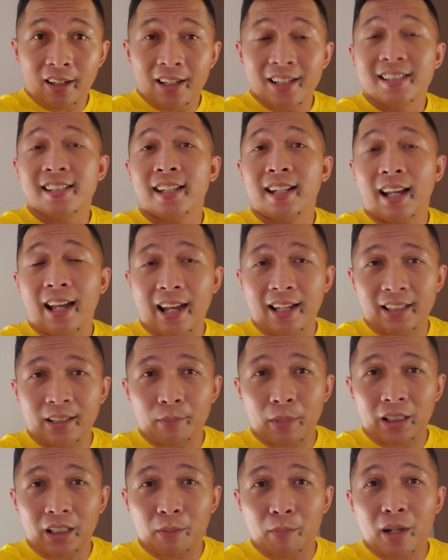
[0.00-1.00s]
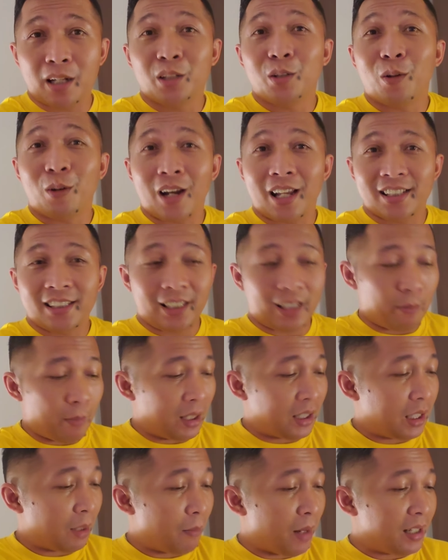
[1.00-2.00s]
sedekah teman-teman donasi
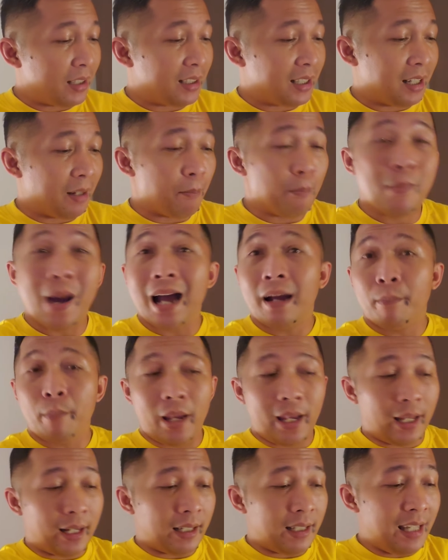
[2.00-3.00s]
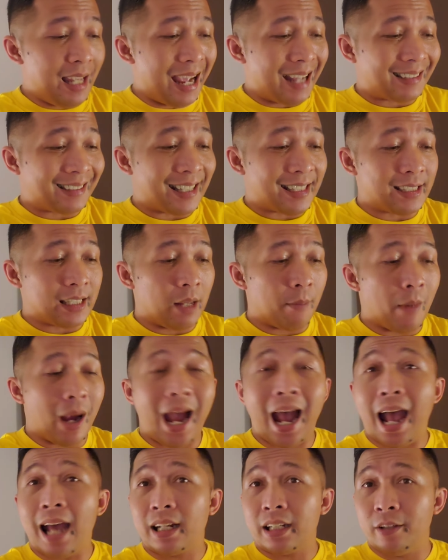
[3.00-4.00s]
teman-teman ke Bank BRI atas nama
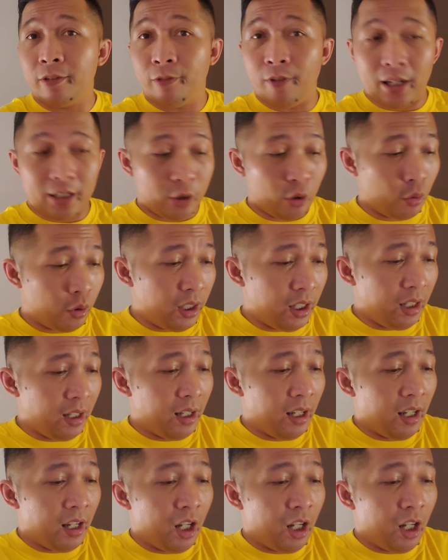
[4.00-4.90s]
Arif Wahyudi